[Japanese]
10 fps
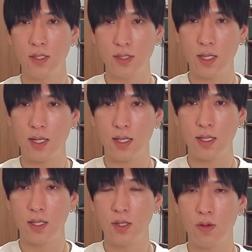じゃあ、
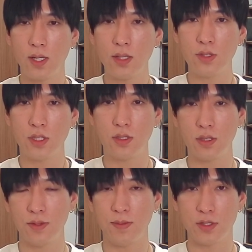他の指
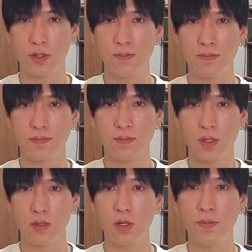数見ましょ
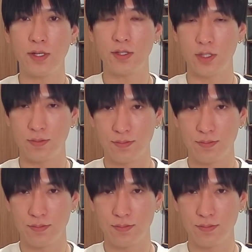う。トピックス。